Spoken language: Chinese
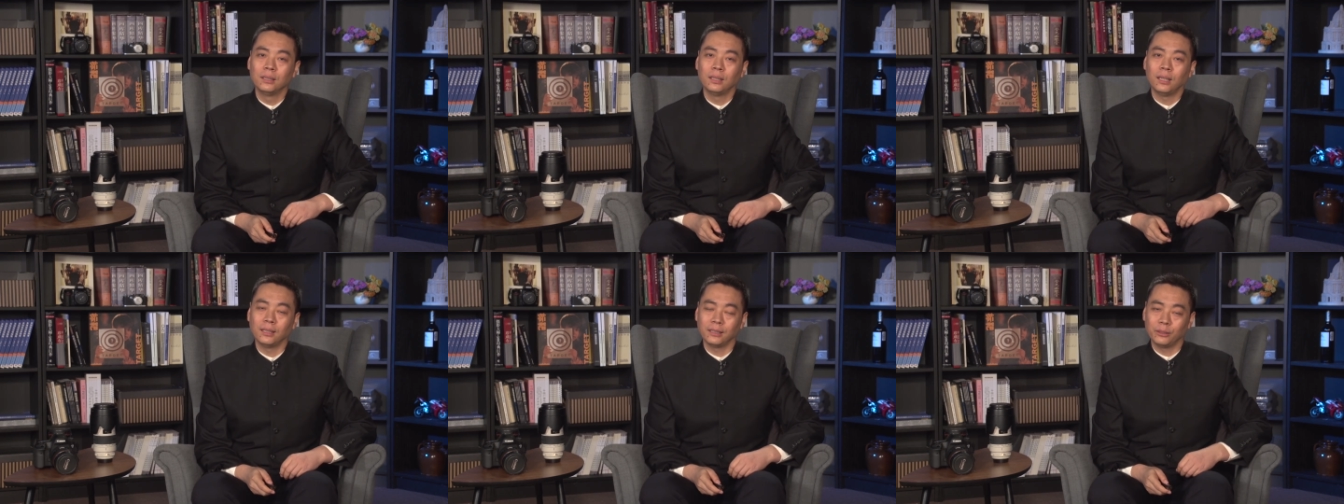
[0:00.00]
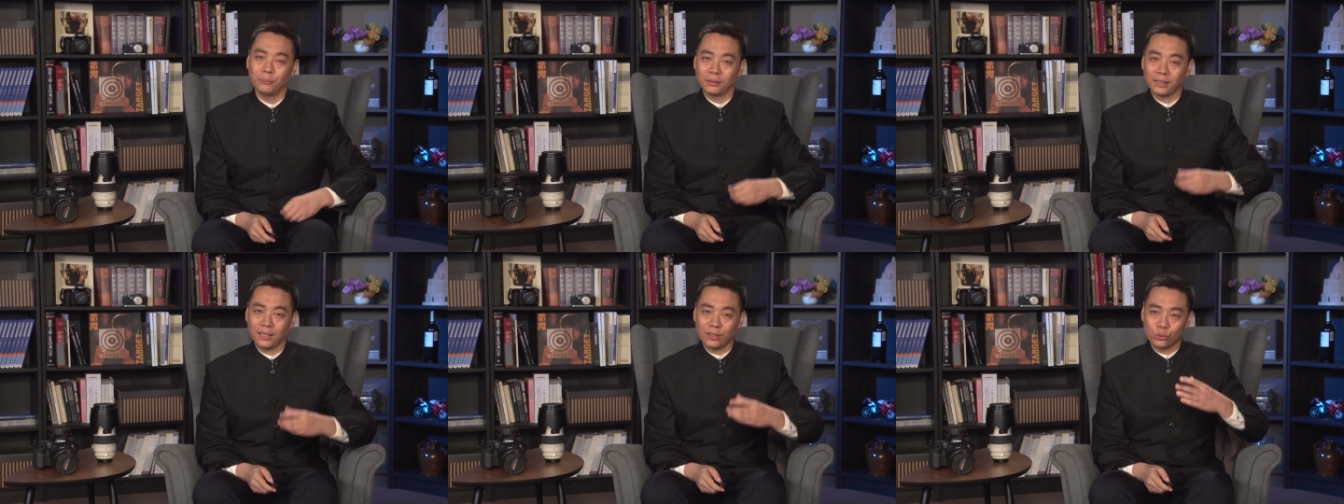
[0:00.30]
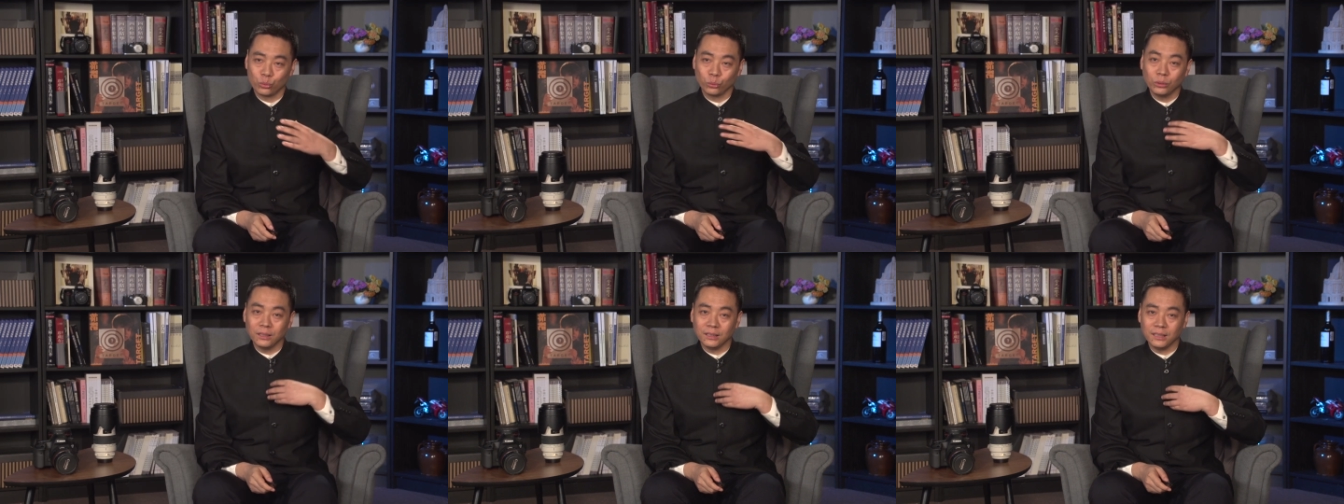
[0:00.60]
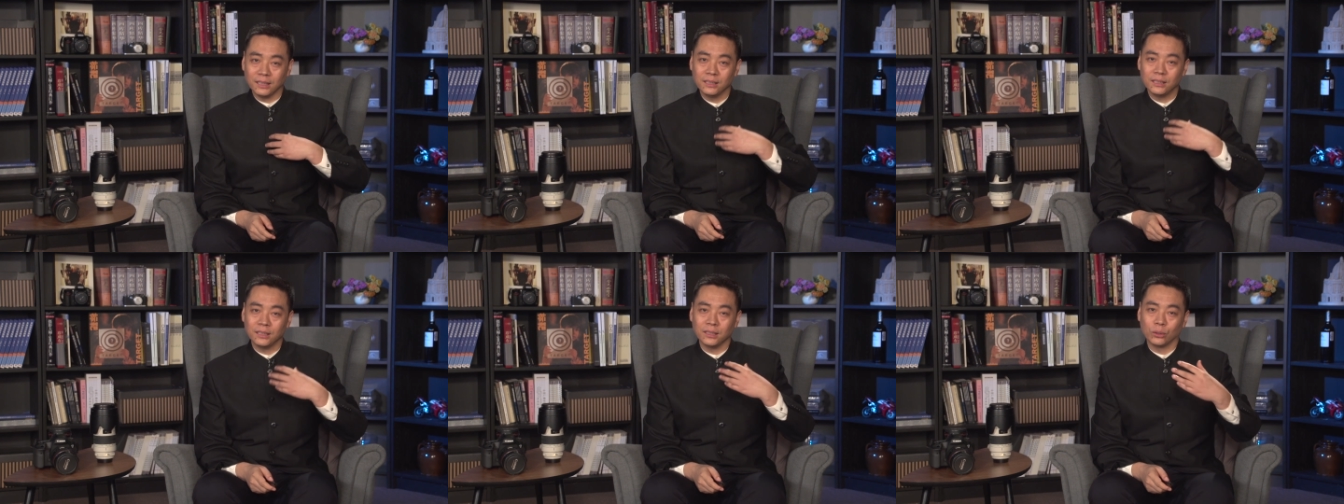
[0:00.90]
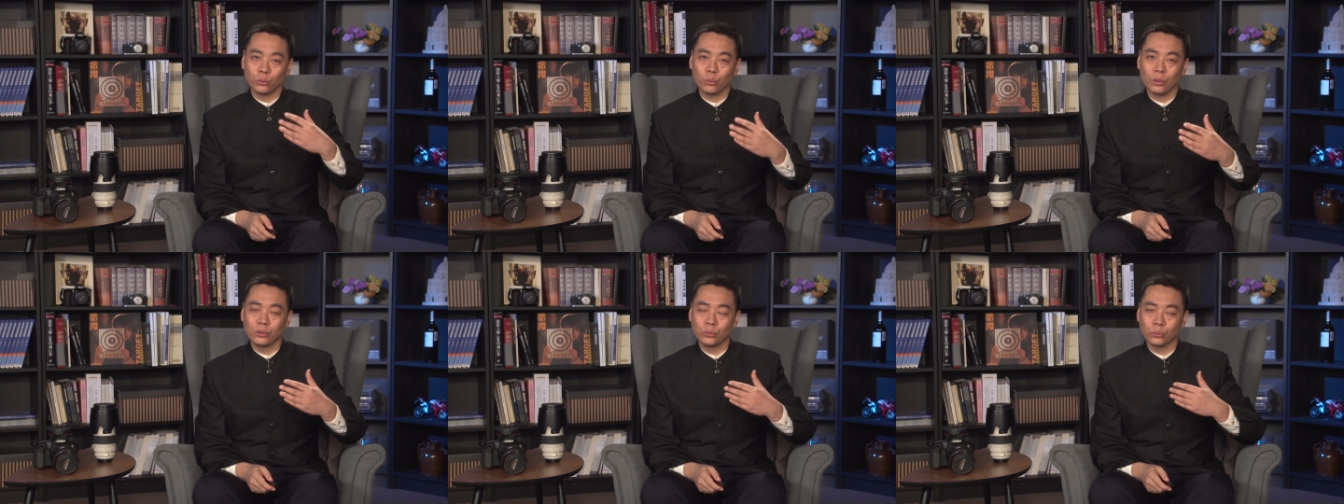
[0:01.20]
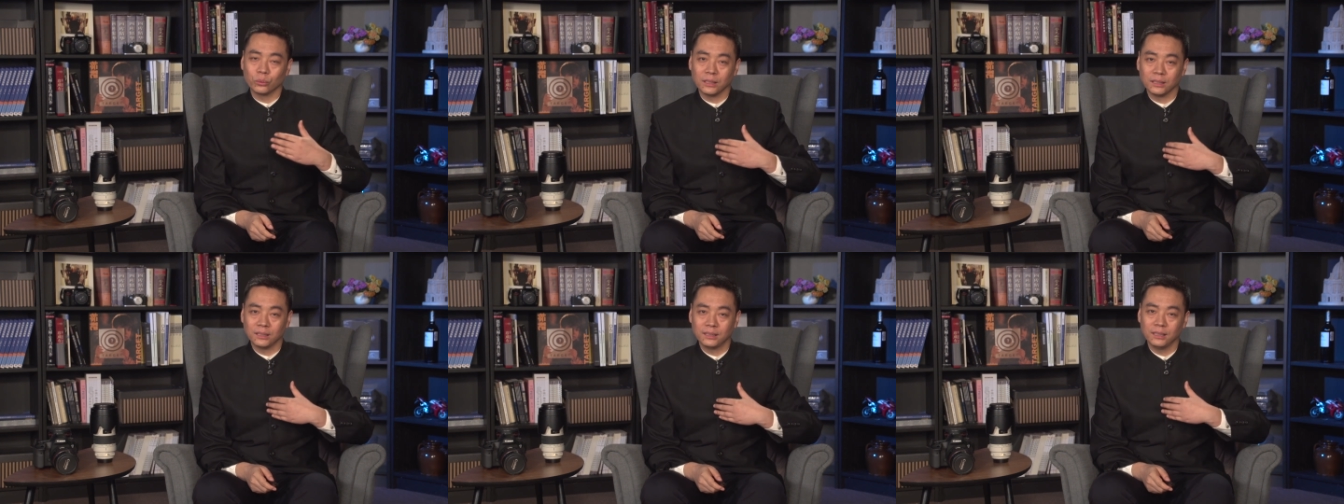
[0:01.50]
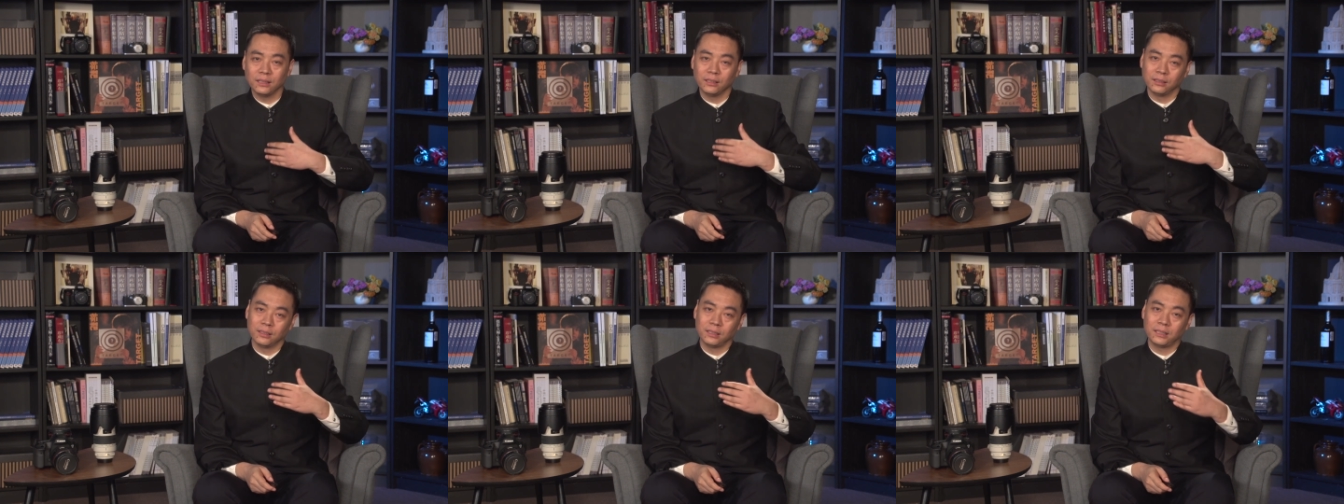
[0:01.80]
啊，因为它容易引起观众的
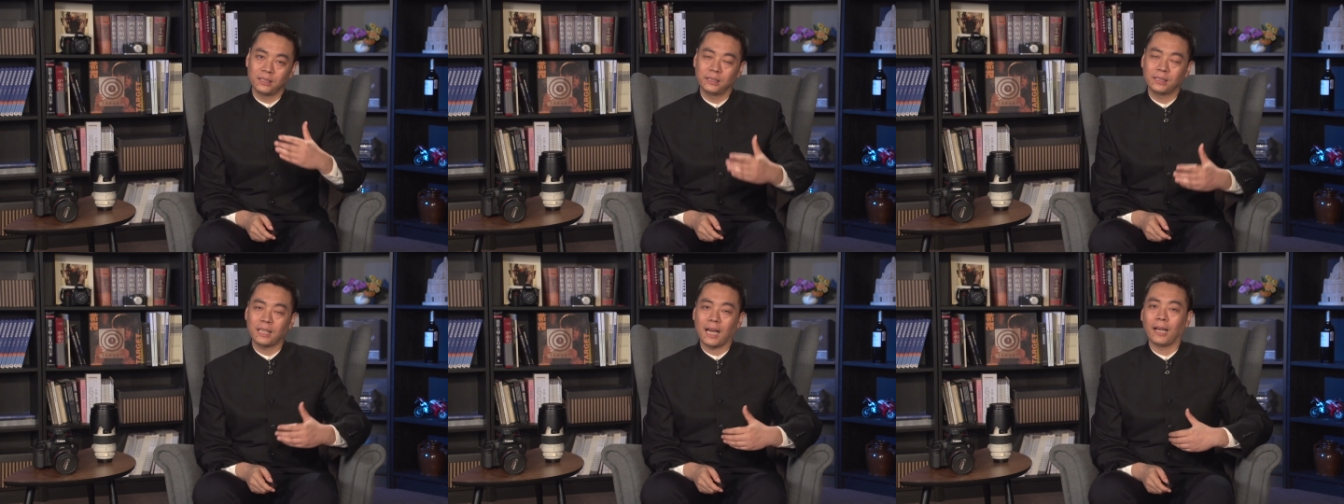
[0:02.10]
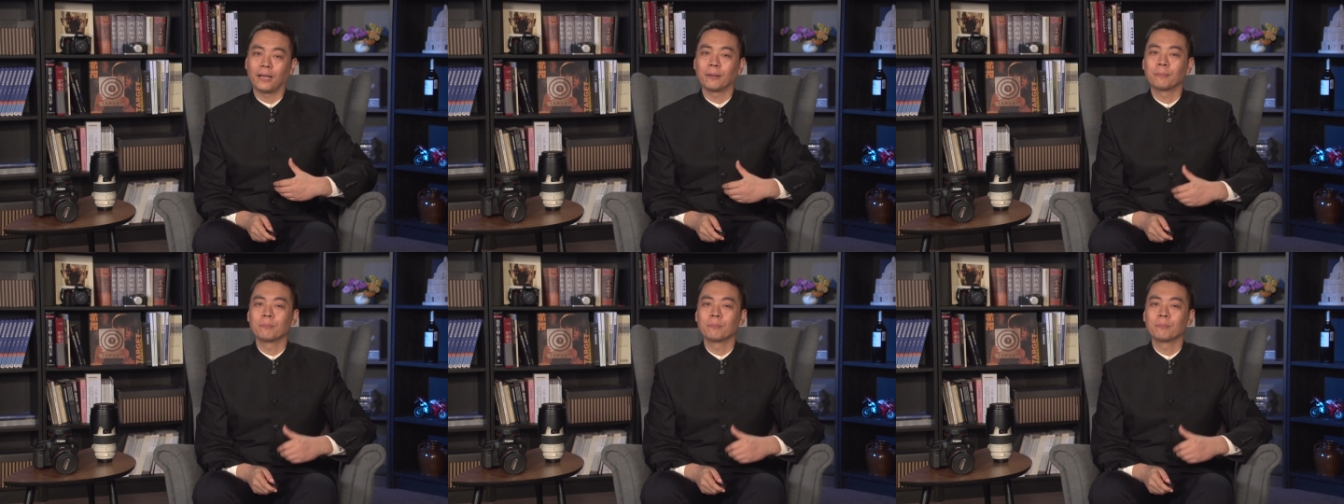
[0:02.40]
心理的期待。